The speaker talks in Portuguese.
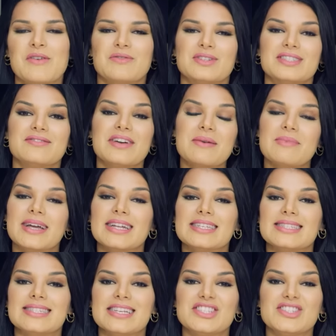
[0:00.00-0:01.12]
Você vai
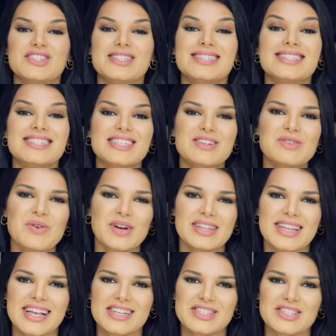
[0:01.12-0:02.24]
emagrecer de 5 a
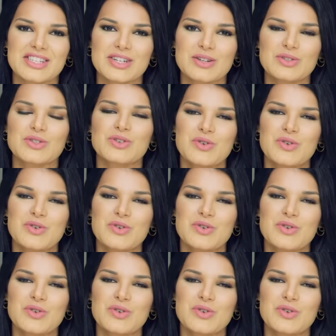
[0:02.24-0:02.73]
10 quilos